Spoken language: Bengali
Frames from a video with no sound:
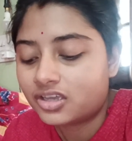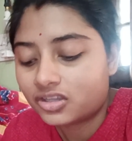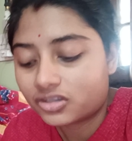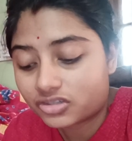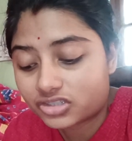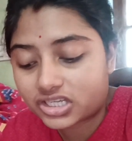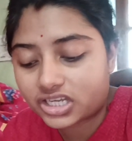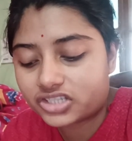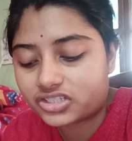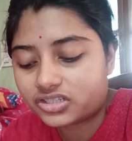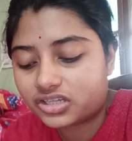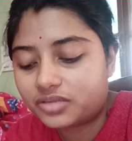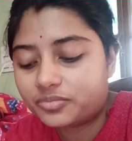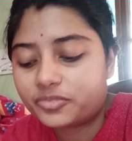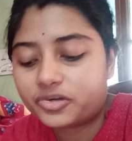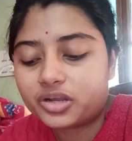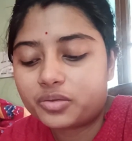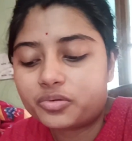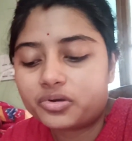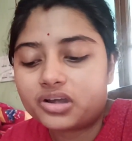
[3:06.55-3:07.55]
তো সেই জন্যই
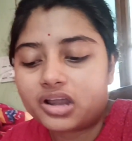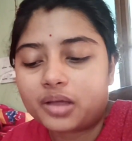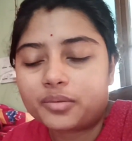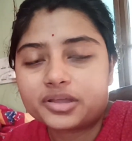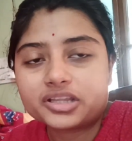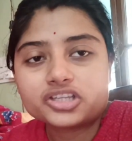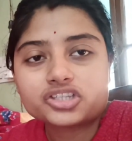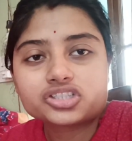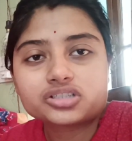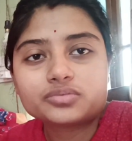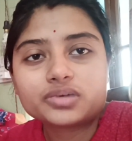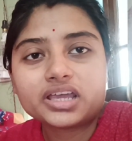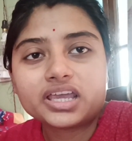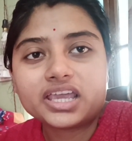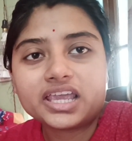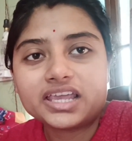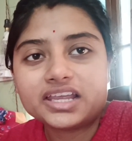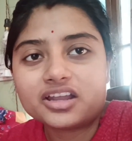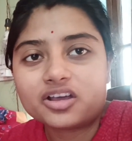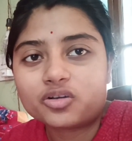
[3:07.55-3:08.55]
মনে পড়লো আমাদের সময়
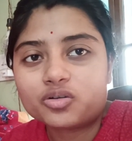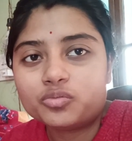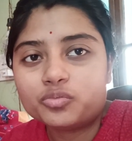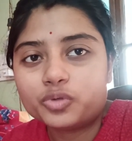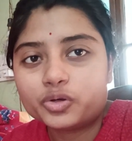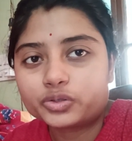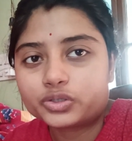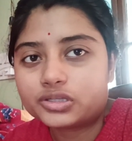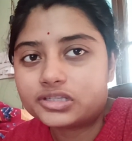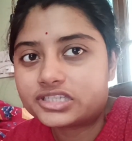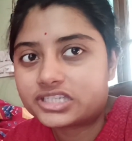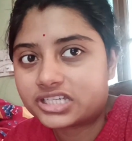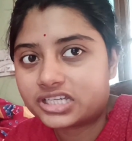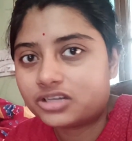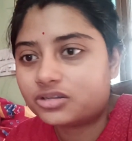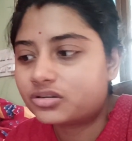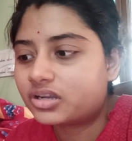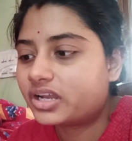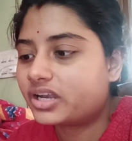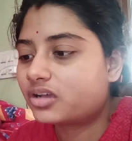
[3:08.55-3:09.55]
এই রকম বোতল ছিল
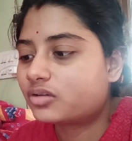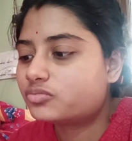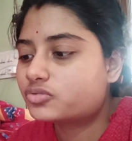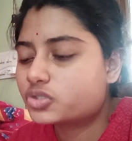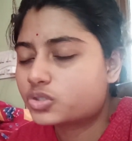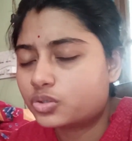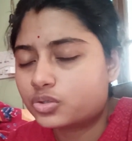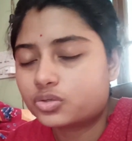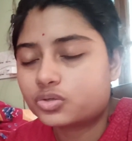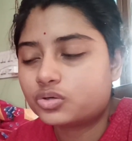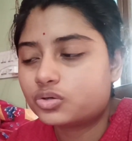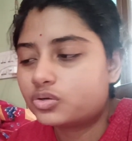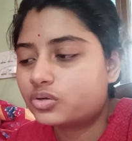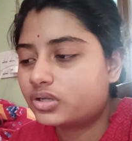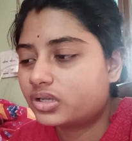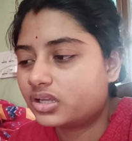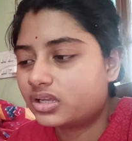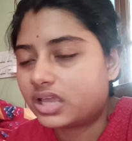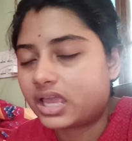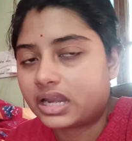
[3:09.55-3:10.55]
না এরকম ছোট
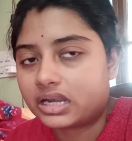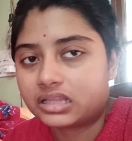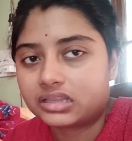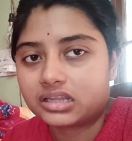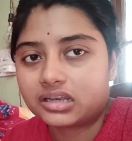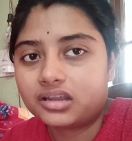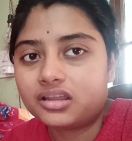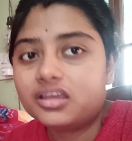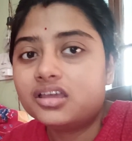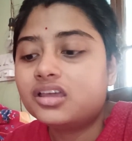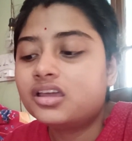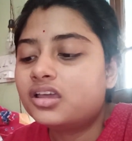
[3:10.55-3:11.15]
এই হেনাতানা